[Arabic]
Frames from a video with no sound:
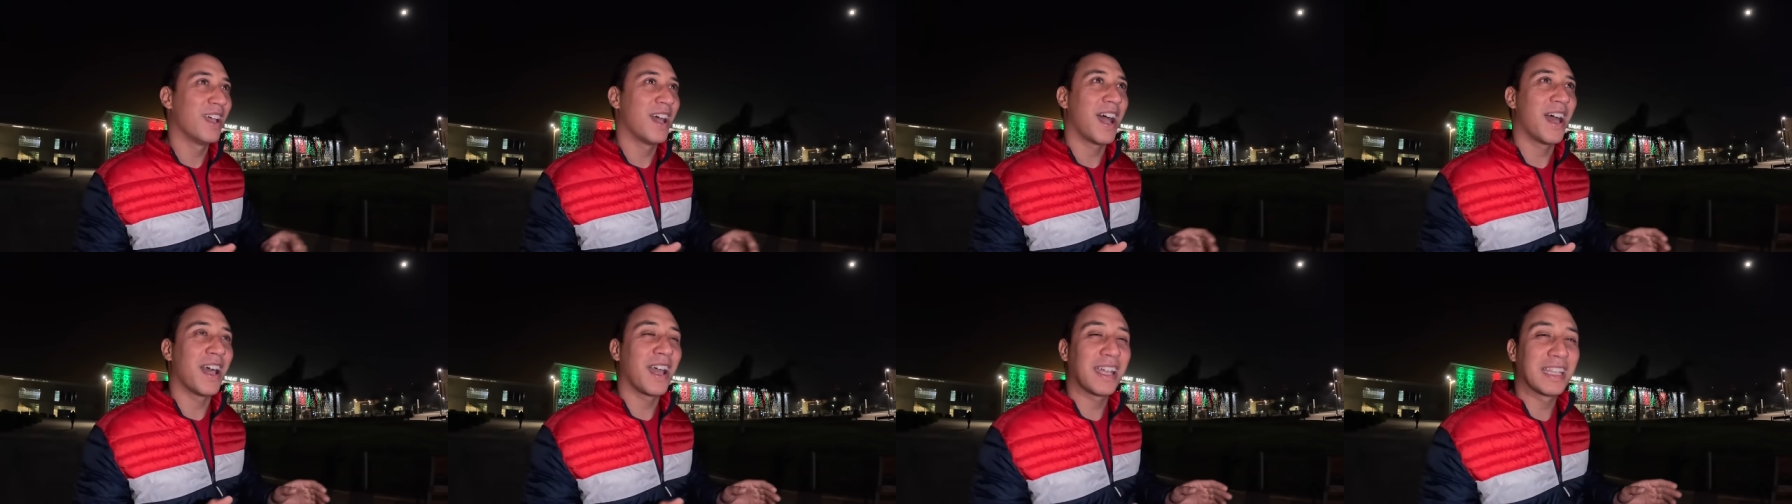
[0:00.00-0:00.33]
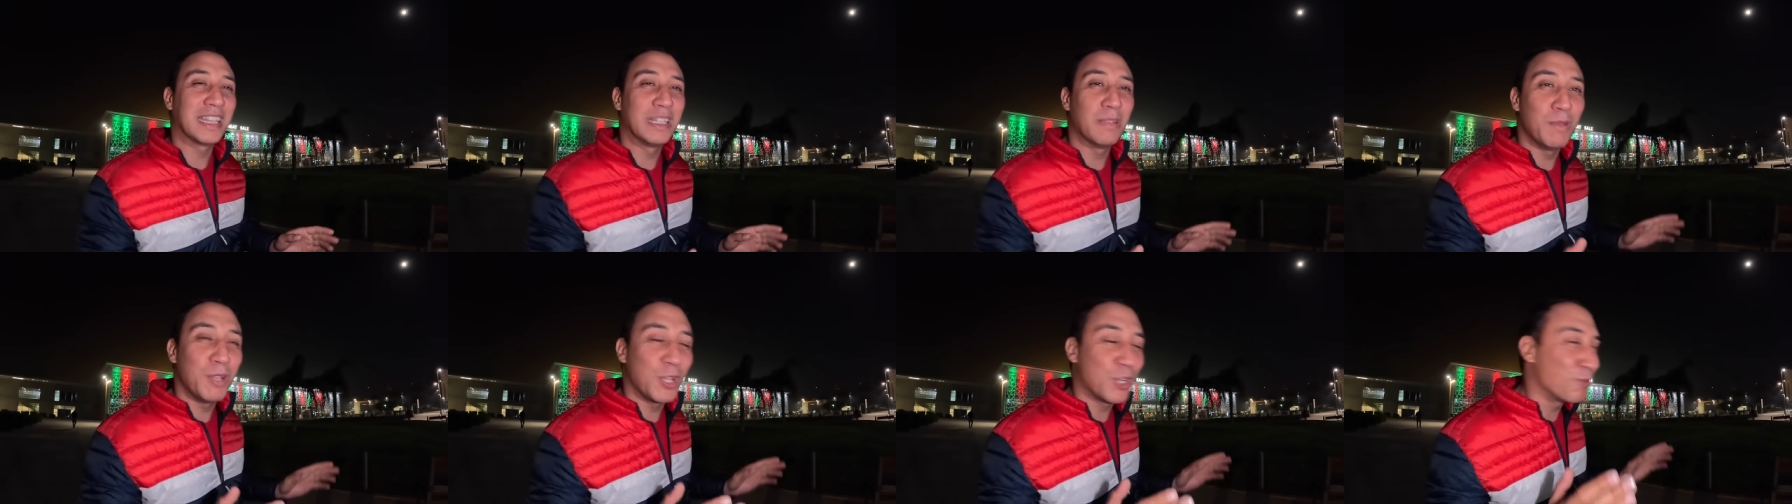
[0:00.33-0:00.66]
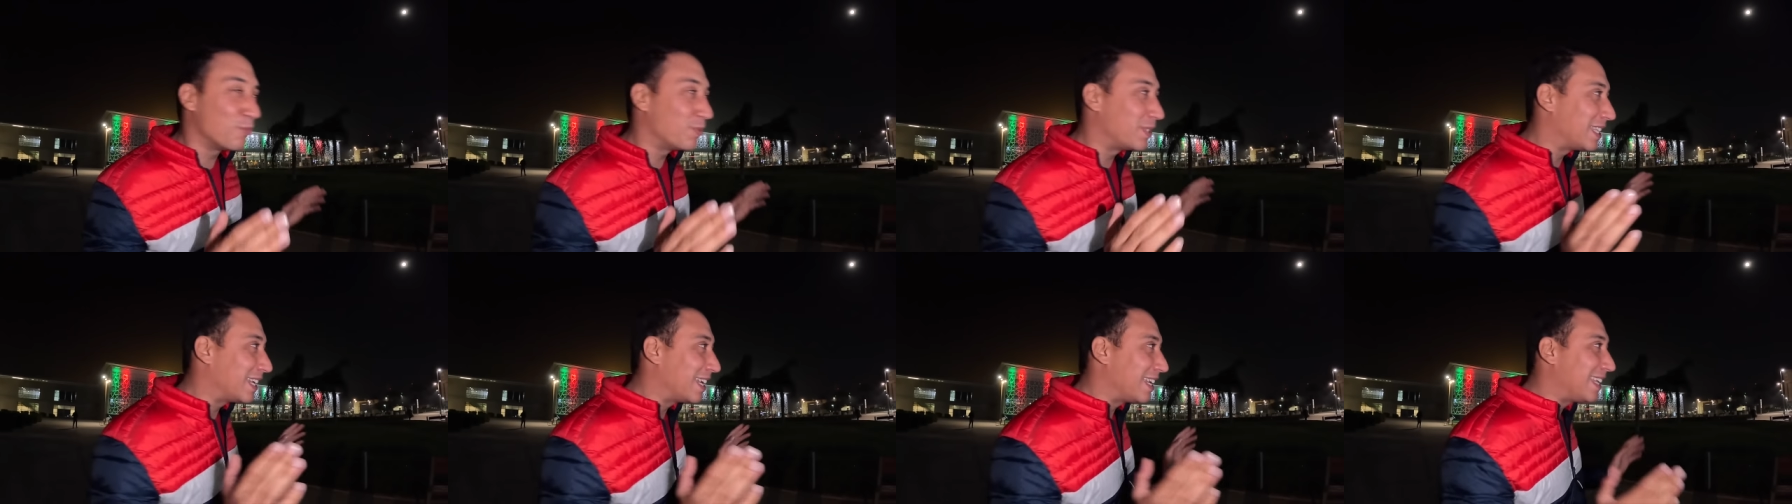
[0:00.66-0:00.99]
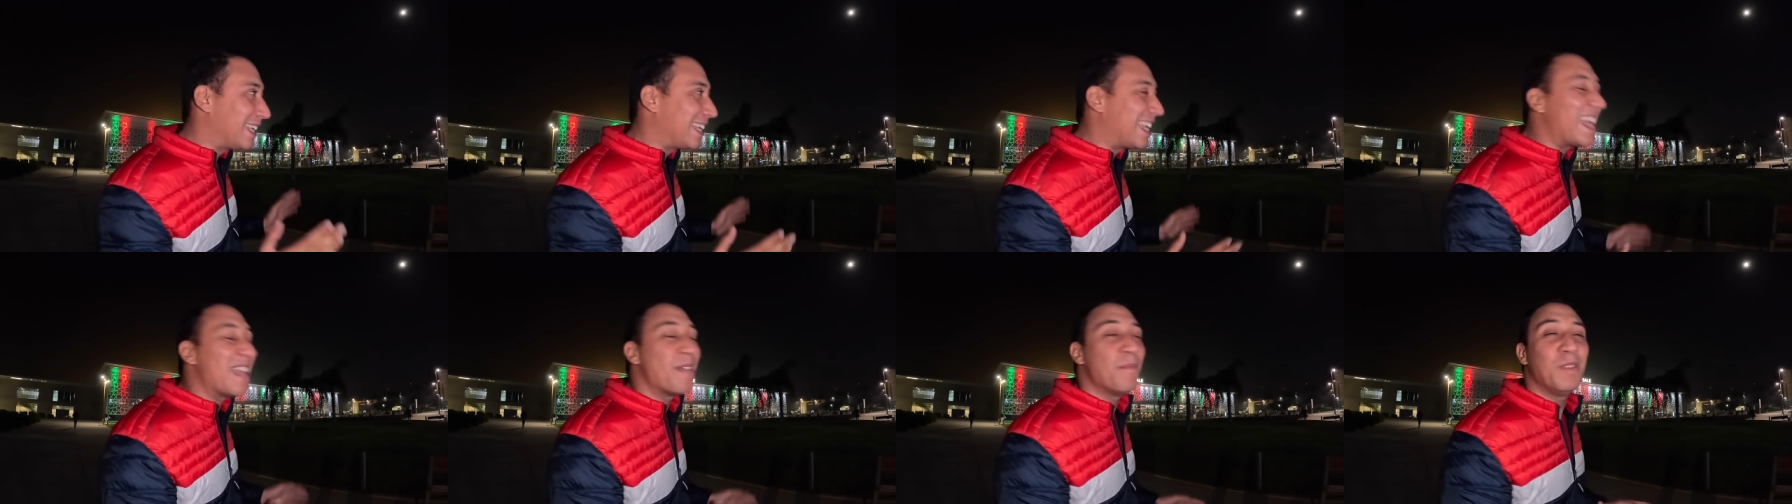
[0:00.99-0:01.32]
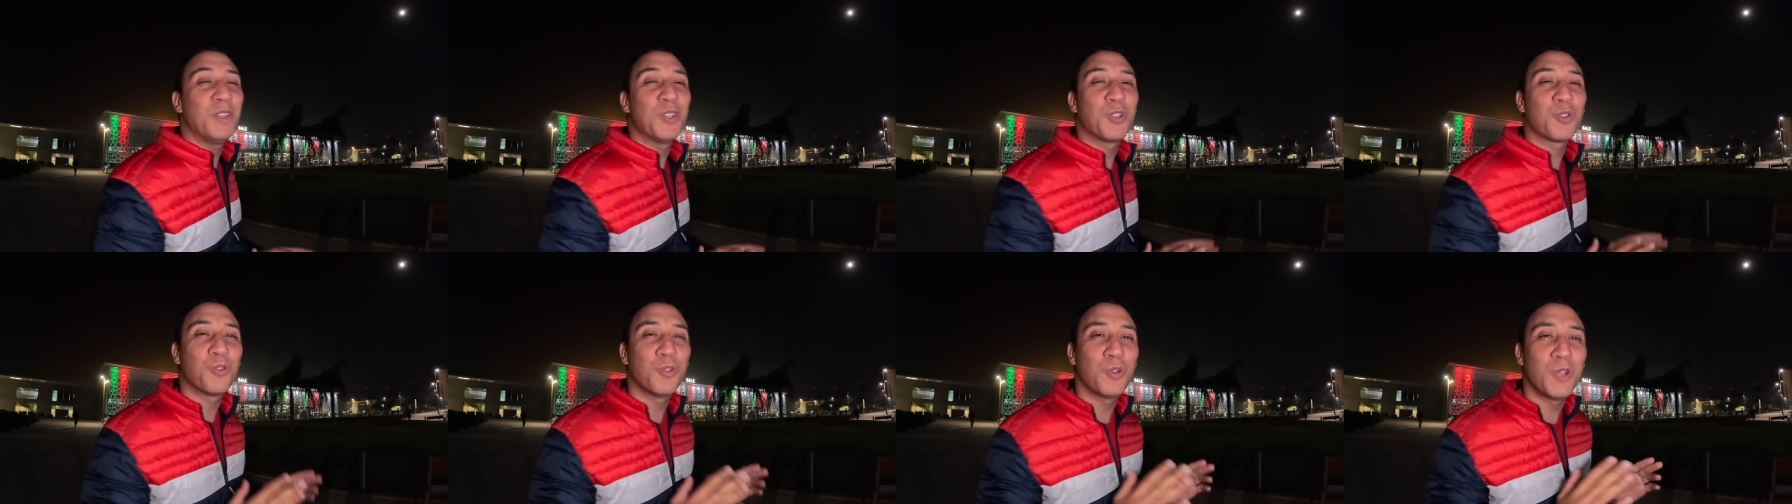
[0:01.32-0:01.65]
غنقدم لكم الدراري
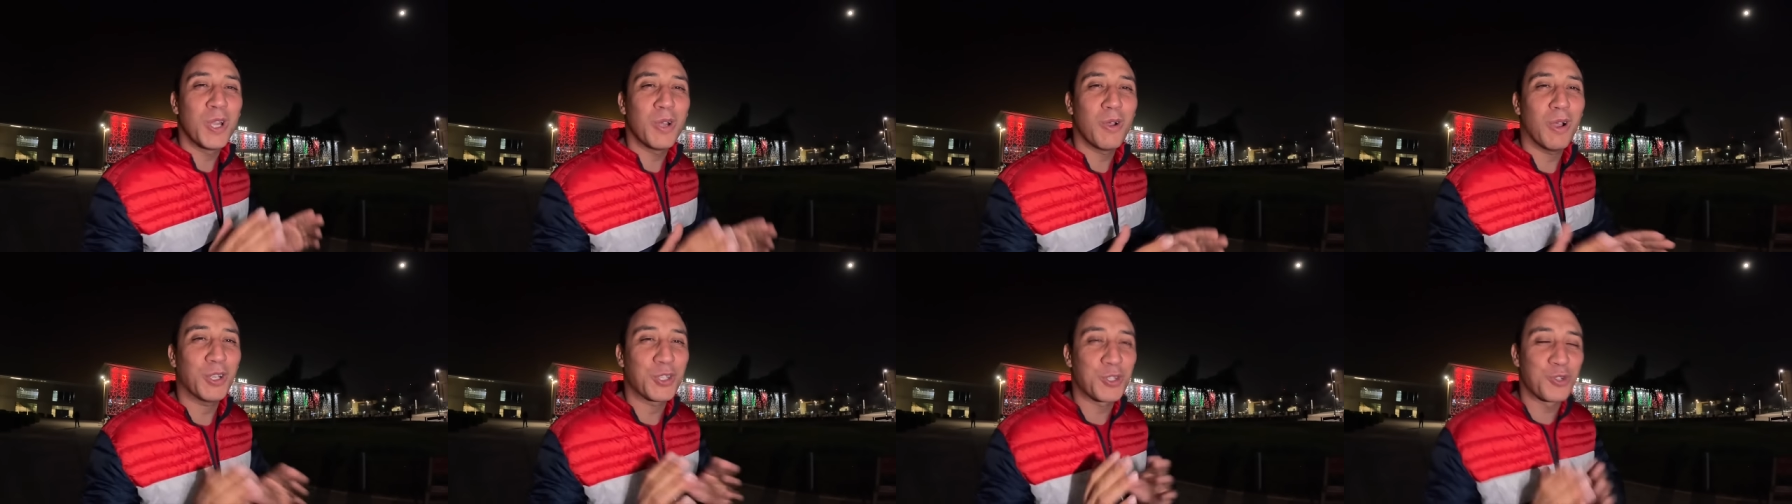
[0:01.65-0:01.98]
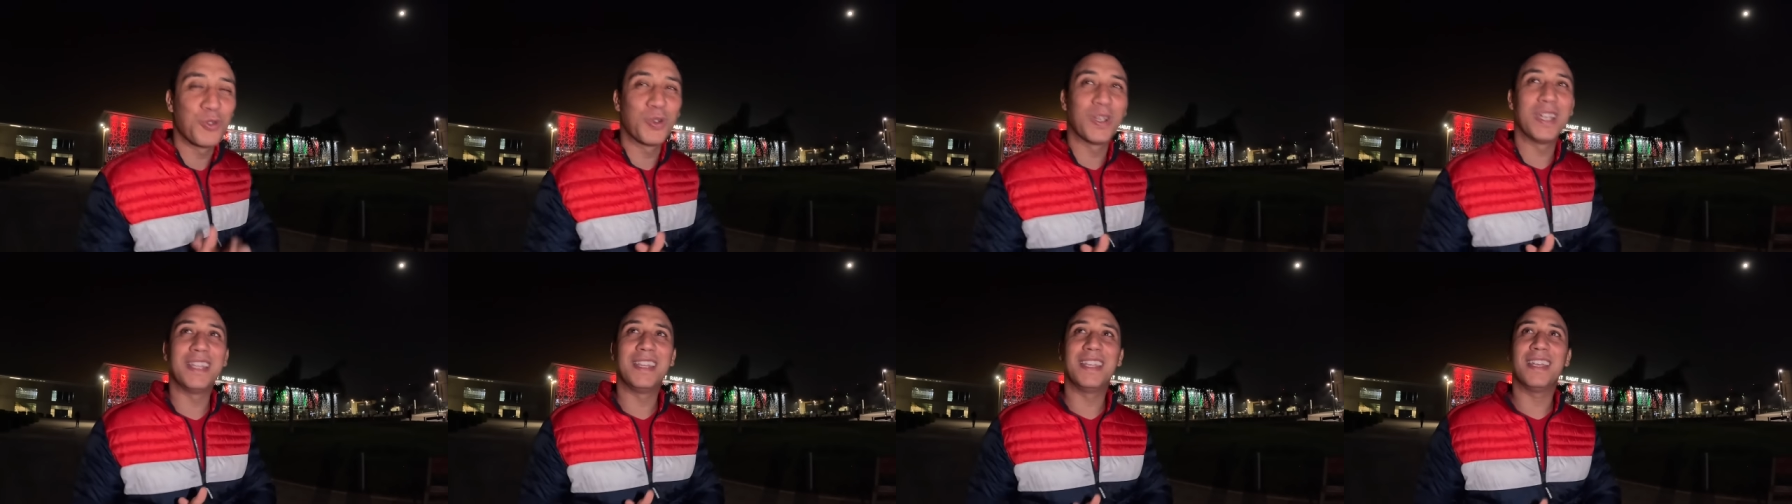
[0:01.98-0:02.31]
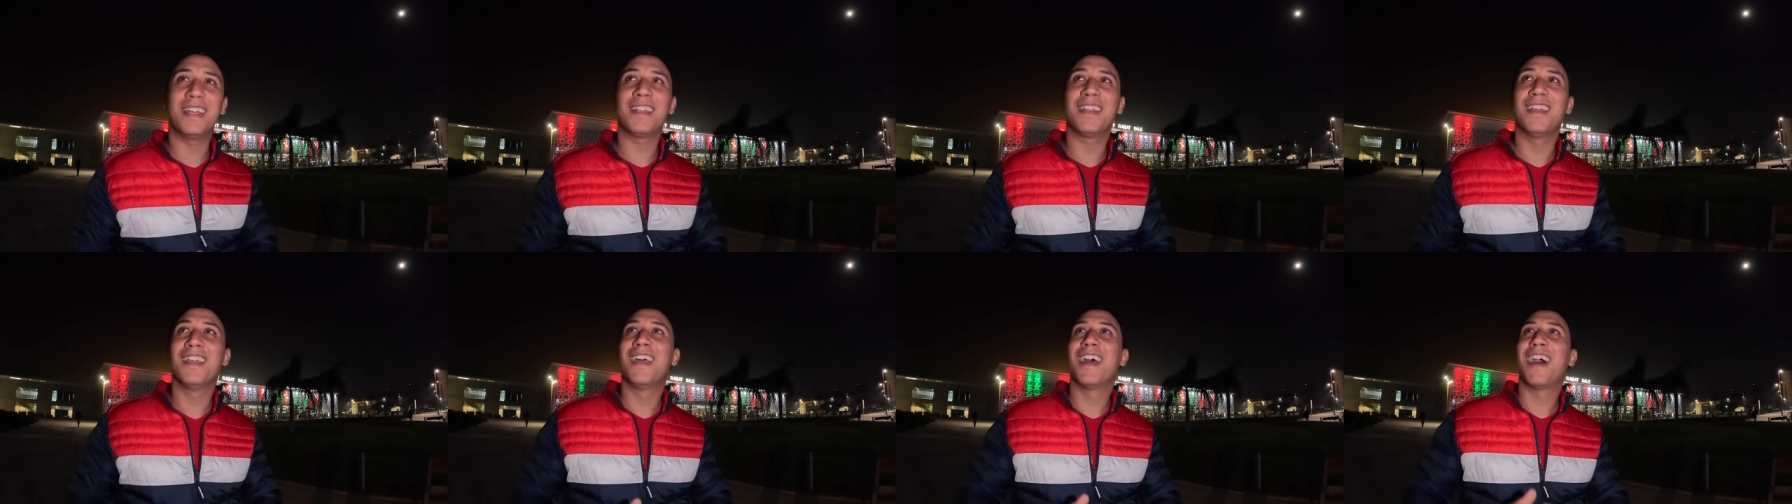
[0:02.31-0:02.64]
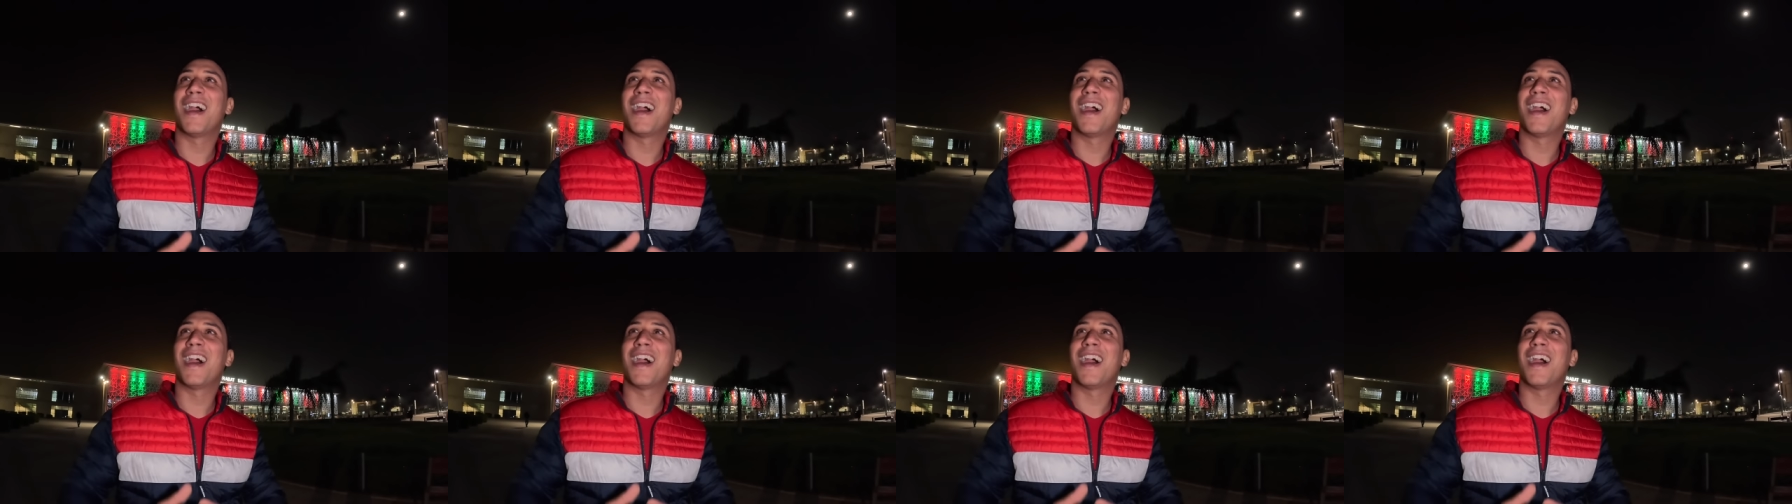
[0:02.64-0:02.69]
كاملين كل واحد شنو كيدير